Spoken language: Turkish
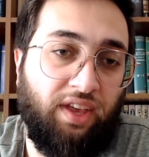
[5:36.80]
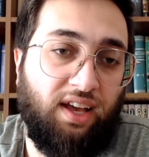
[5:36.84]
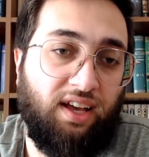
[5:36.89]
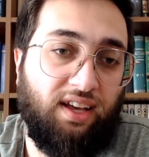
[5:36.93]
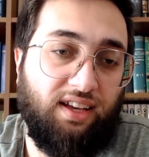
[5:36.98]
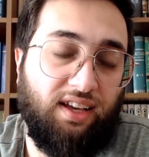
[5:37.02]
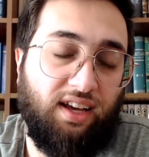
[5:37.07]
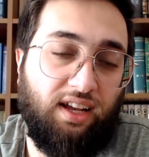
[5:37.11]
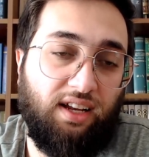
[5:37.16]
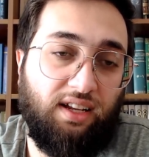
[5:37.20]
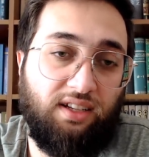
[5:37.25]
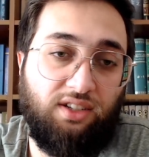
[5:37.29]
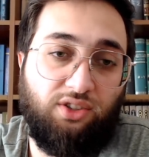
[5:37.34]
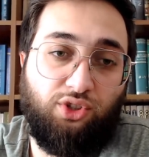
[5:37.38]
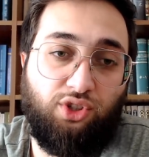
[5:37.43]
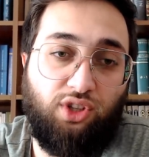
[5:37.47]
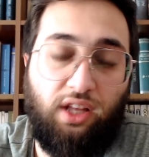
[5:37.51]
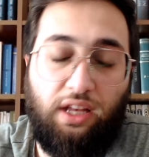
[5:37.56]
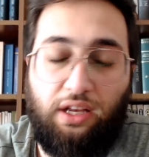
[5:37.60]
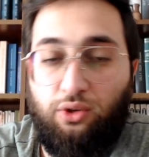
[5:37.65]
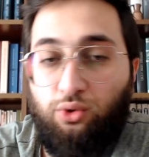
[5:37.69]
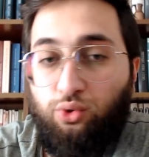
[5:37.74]
Yani
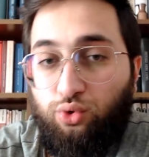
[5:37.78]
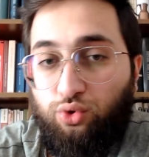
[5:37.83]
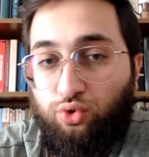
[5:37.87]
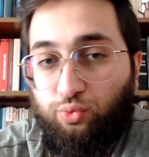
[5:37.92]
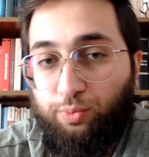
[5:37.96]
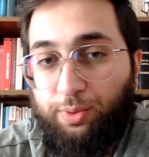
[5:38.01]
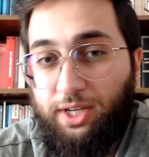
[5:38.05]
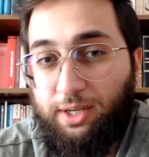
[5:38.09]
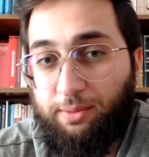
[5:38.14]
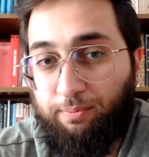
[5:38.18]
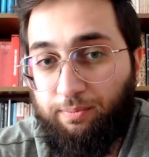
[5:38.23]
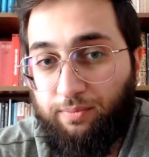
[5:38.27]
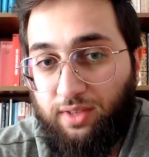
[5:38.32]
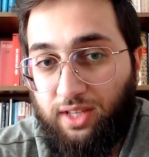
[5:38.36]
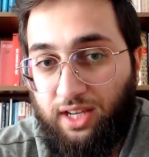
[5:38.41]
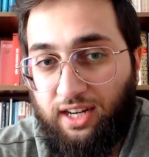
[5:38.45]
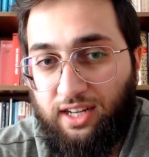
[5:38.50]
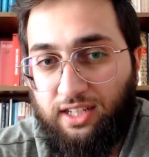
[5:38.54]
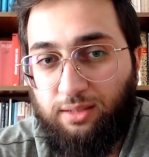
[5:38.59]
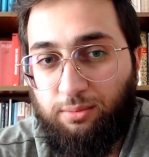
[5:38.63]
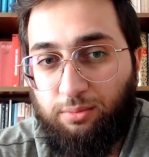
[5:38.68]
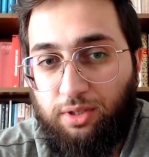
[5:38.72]
işte 100 birim
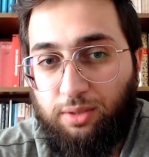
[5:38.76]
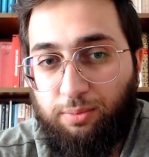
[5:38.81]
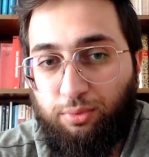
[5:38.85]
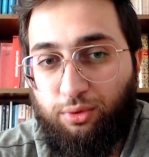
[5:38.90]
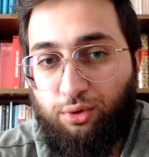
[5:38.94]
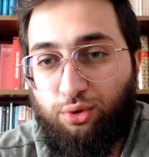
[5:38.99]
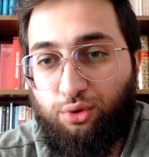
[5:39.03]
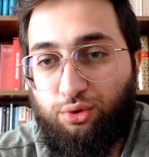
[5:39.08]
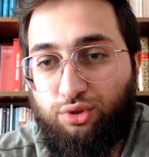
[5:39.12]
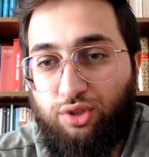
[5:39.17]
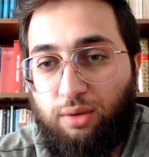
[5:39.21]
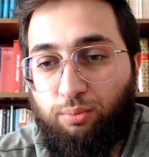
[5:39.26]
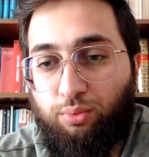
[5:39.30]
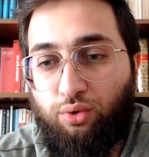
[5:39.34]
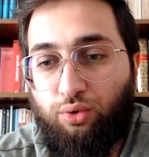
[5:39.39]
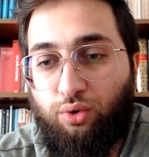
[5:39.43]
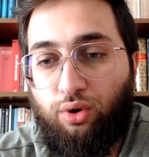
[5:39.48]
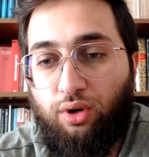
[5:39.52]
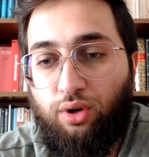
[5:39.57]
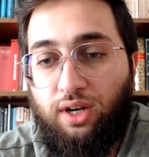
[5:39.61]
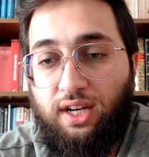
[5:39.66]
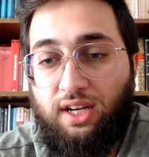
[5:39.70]
yardım yapılıyorsa
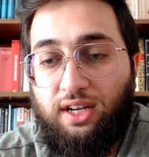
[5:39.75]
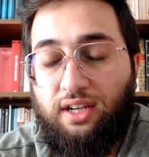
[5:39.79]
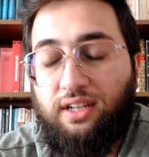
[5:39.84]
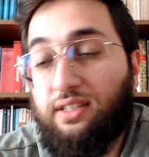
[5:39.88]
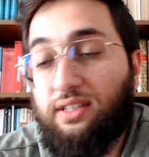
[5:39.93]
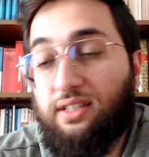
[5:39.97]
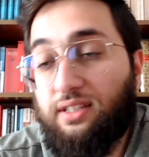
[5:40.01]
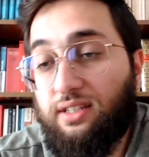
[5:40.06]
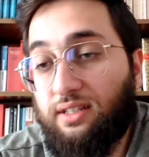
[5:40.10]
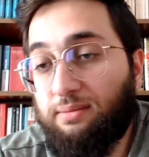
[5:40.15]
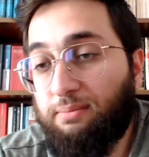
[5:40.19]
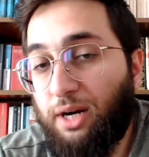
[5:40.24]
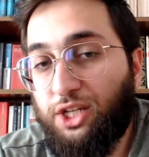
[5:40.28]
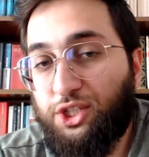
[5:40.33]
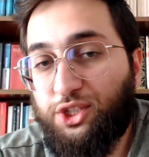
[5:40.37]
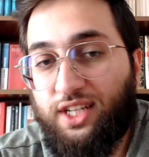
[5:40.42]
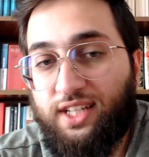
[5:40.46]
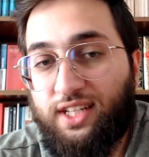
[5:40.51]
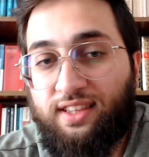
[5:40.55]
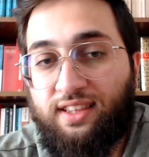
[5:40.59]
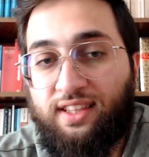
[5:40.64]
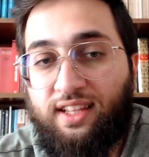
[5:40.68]
bu e,
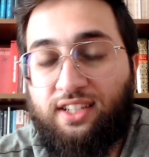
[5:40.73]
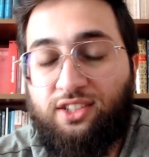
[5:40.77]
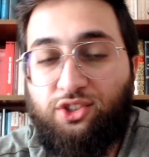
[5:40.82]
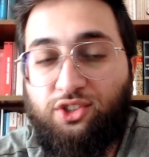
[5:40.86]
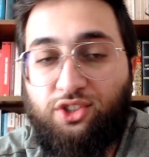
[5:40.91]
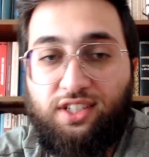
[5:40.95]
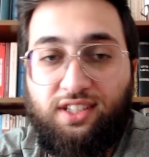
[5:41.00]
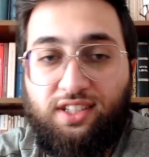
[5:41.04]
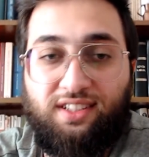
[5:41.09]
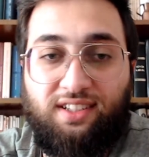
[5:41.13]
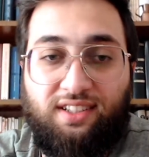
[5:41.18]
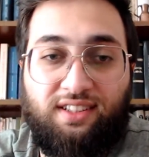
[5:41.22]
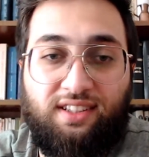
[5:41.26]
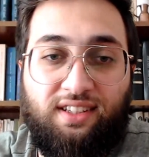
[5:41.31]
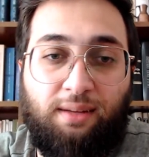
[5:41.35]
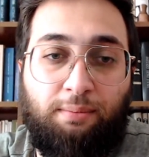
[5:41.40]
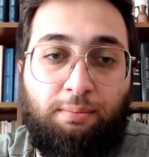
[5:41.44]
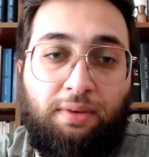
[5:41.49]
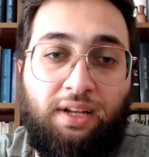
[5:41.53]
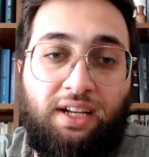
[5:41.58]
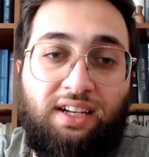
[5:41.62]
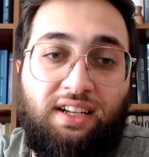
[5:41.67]
başkentten
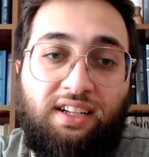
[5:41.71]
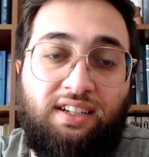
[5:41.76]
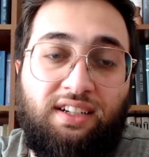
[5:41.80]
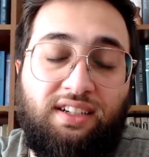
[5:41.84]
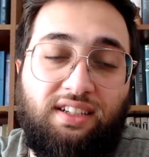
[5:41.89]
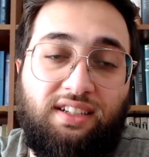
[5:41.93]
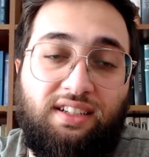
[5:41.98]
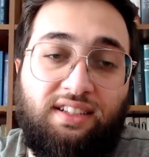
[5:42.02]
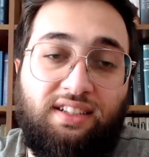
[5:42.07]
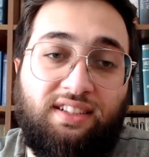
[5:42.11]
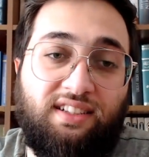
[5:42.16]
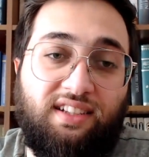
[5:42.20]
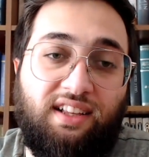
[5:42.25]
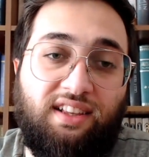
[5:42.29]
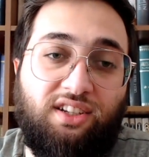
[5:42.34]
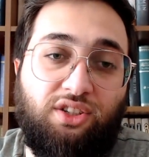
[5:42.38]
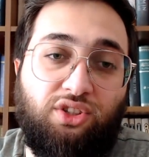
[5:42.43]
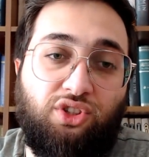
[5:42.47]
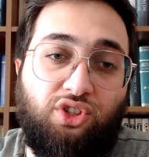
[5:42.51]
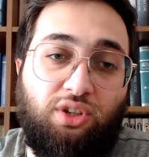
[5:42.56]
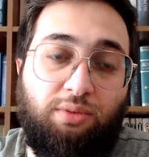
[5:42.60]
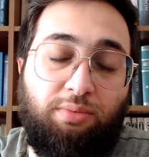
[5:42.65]
çıktığında belli
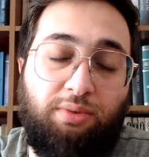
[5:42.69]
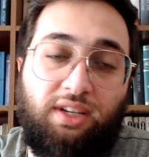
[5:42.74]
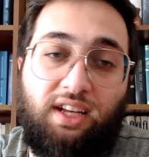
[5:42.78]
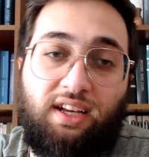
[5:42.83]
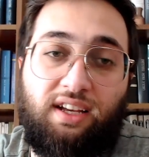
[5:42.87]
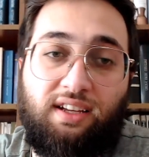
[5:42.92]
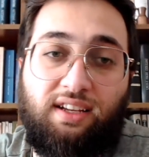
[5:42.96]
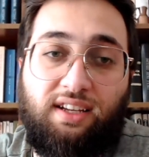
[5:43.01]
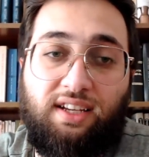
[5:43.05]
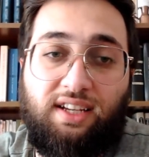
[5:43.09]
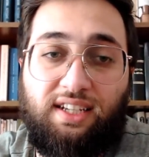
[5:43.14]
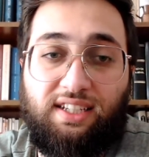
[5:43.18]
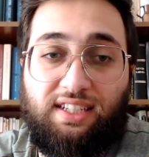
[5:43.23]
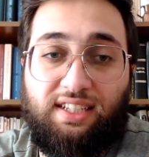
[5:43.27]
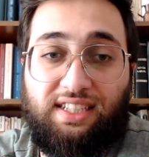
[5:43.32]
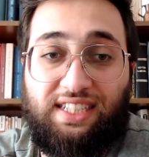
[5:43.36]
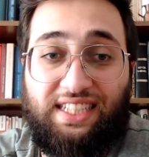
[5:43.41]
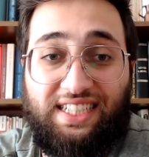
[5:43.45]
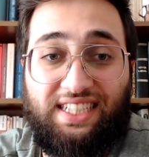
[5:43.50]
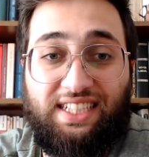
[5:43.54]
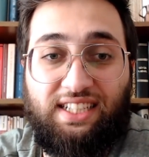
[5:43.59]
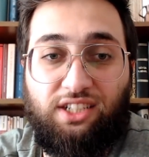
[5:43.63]
insanların cebine
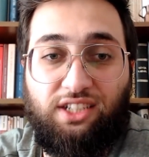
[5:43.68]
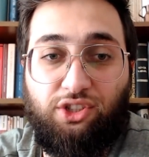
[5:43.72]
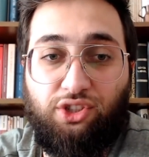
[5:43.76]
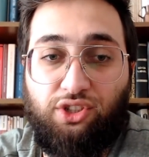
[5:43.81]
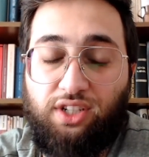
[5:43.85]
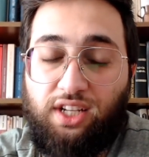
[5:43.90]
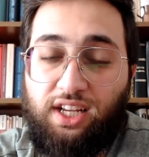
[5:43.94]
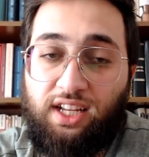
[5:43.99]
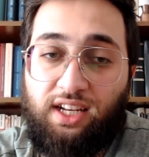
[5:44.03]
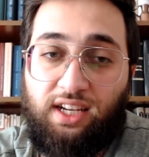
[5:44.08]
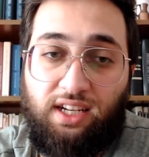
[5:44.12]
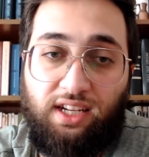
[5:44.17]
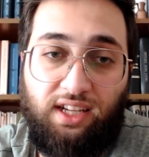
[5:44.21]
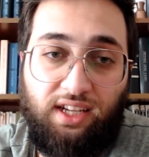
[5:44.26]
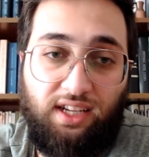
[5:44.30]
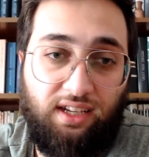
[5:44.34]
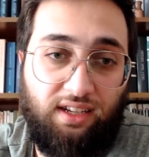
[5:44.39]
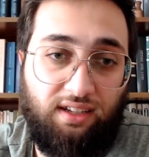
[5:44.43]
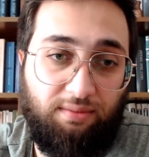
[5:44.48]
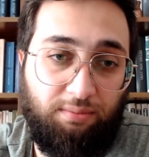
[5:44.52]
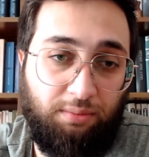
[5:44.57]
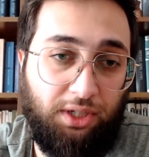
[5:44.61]
girdiği için
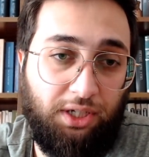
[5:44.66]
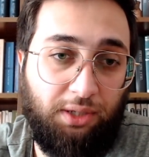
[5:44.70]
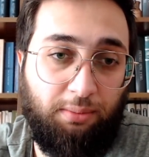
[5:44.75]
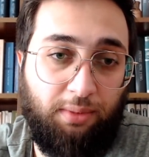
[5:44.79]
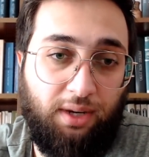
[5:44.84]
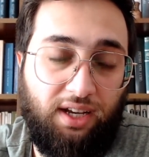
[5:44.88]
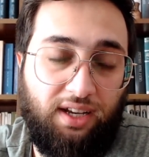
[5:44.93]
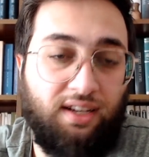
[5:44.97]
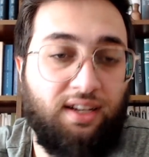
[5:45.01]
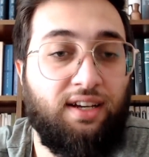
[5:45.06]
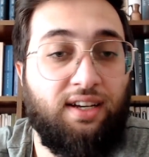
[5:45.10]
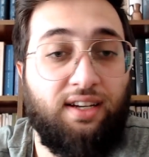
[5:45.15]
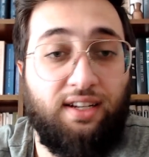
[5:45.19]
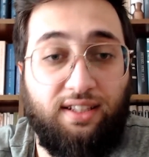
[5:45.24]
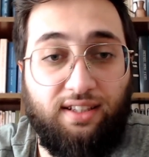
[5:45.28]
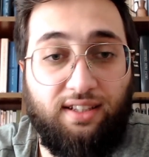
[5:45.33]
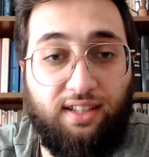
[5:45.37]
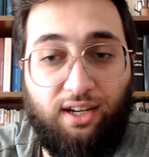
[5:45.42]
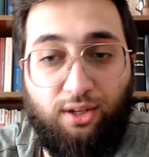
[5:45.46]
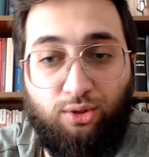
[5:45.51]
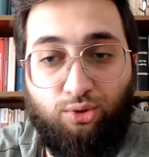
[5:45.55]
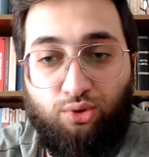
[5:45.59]
50 birime
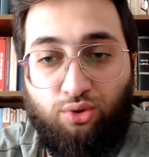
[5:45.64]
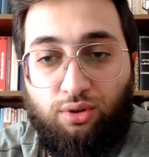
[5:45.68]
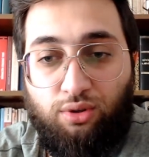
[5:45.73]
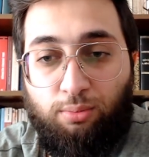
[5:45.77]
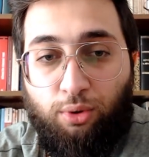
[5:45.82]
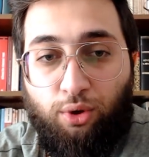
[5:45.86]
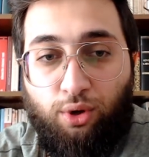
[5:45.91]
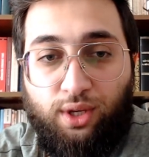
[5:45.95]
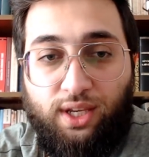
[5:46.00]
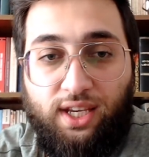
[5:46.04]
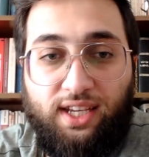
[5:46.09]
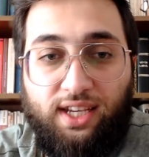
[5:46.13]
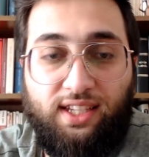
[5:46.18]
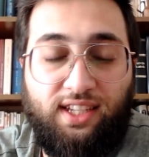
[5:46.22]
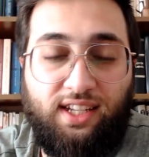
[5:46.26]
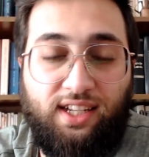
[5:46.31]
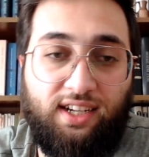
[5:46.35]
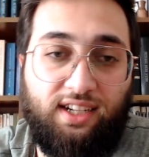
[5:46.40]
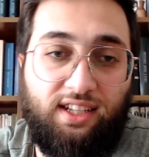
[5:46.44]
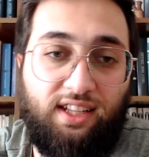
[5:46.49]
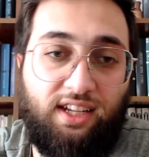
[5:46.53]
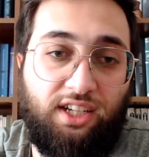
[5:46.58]
daha sonra bölgeye
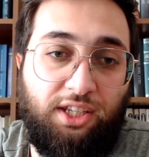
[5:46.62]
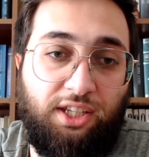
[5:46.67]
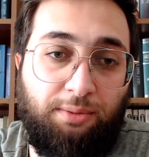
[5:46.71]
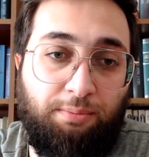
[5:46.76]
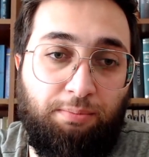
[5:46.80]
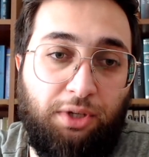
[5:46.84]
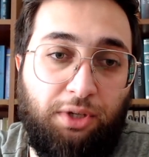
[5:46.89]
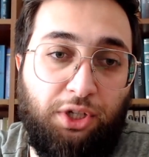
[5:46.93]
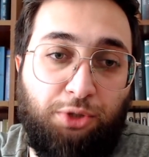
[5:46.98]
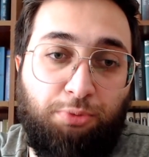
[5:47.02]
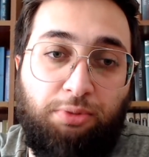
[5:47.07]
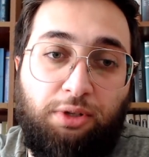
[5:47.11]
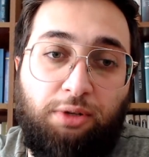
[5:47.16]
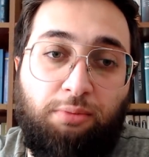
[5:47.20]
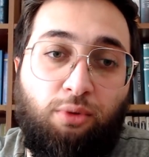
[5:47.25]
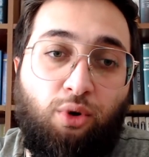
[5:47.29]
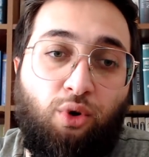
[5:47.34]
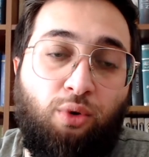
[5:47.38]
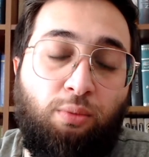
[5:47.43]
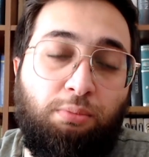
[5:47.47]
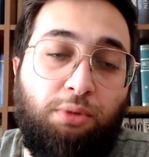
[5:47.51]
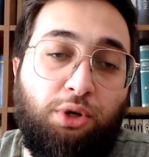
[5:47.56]
gidene kadar 25 birime
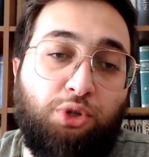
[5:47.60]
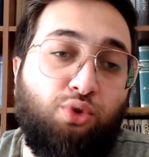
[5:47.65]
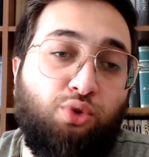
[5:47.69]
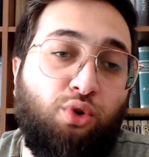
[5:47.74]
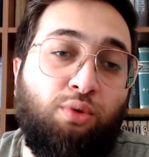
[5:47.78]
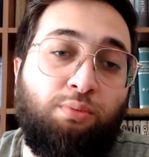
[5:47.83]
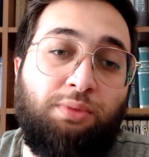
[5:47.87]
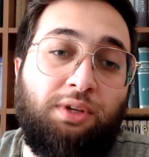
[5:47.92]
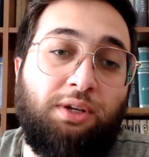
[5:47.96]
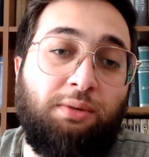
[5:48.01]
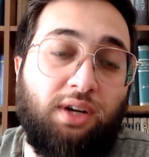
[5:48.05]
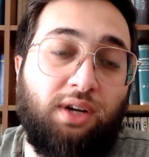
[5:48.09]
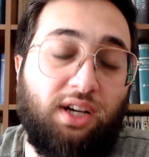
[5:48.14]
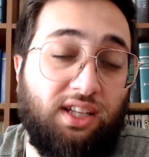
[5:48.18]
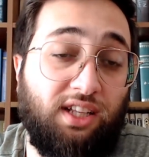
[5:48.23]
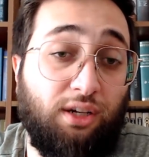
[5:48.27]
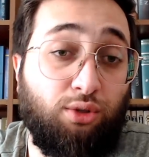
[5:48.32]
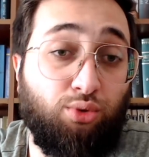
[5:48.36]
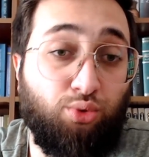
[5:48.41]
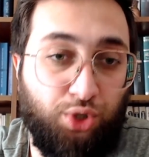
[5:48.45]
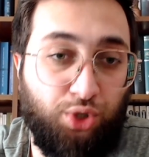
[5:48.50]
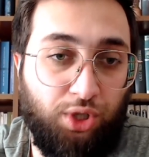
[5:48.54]
15 10 birime
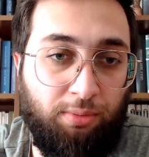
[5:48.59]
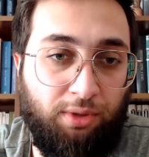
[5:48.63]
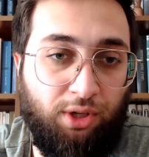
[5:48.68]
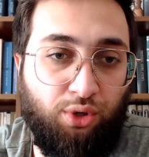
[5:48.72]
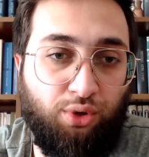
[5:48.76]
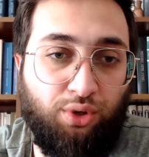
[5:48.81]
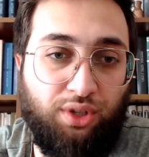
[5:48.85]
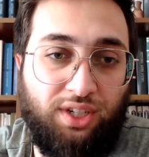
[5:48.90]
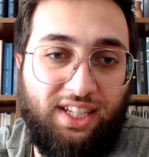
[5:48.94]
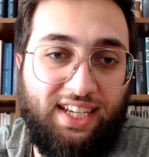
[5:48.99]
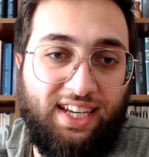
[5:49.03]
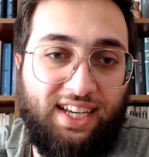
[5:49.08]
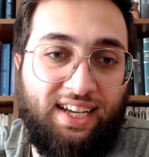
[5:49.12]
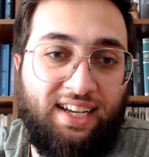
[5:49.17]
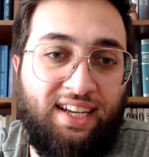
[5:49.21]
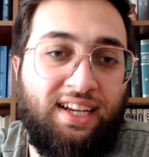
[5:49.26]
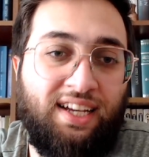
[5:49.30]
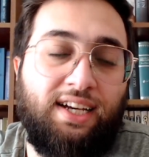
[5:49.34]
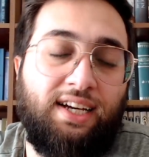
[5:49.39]
kadar düşebiliyor. Niye?